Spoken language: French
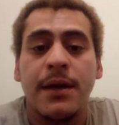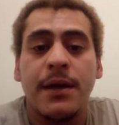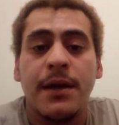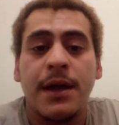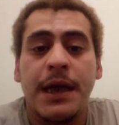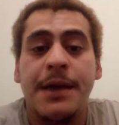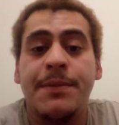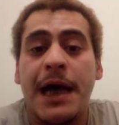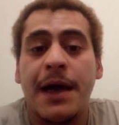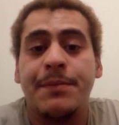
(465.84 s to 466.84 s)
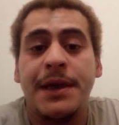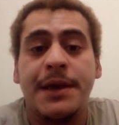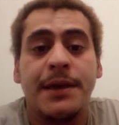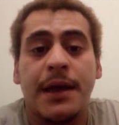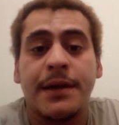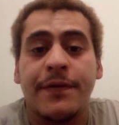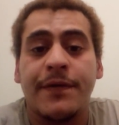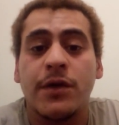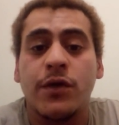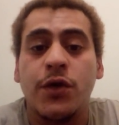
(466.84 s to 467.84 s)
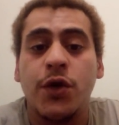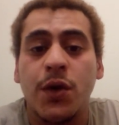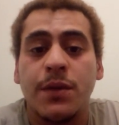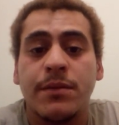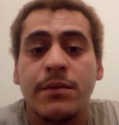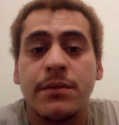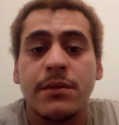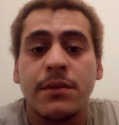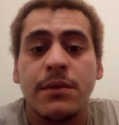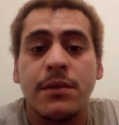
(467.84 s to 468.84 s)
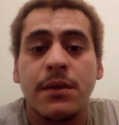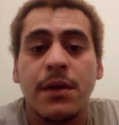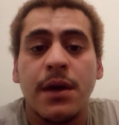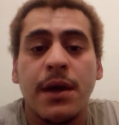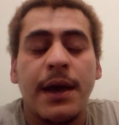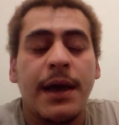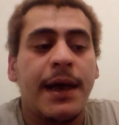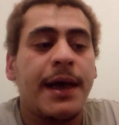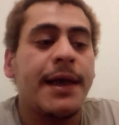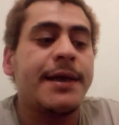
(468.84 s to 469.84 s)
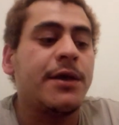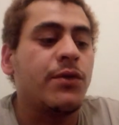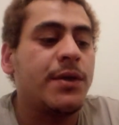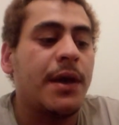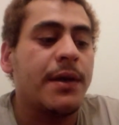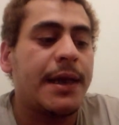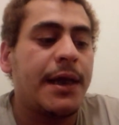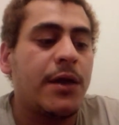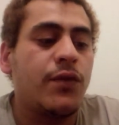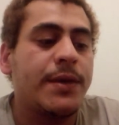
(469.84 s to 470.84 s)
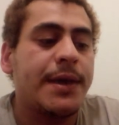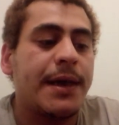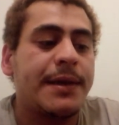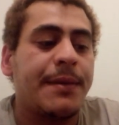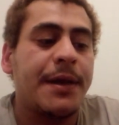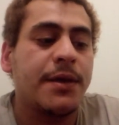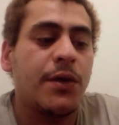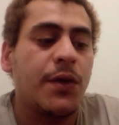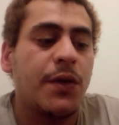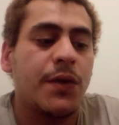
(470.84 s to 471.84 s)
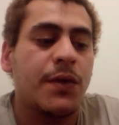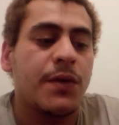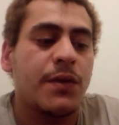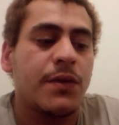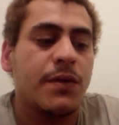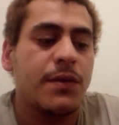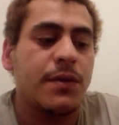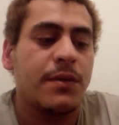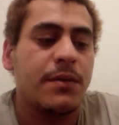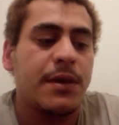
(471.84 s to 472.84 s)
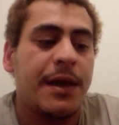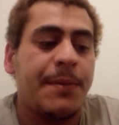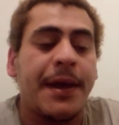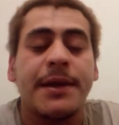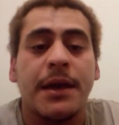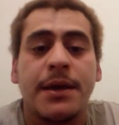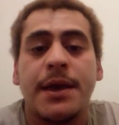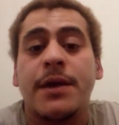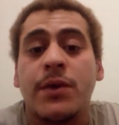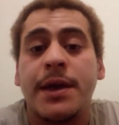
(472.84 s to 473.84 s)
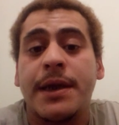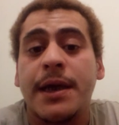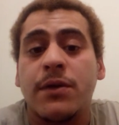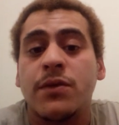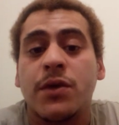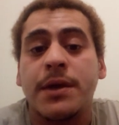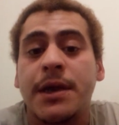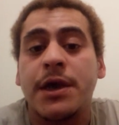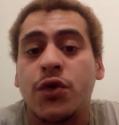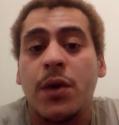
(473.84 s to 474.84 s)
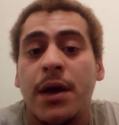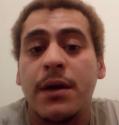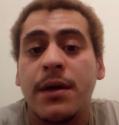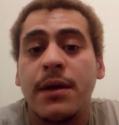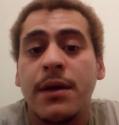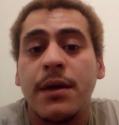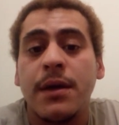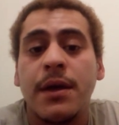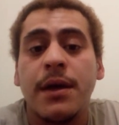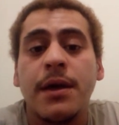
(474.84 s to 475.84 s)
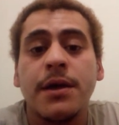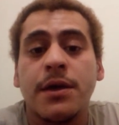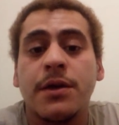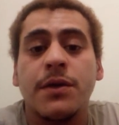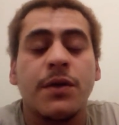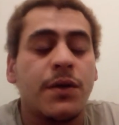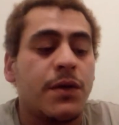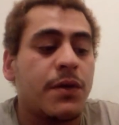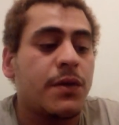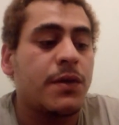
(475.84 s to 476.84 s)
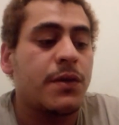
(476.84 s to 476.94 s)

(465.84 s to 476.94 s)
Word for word: si on nous a enseigné tout ça, c'est parce que euh, les personnes qui ont été contre ces choix, euh, les choix des autres, généralement, ont mal fini.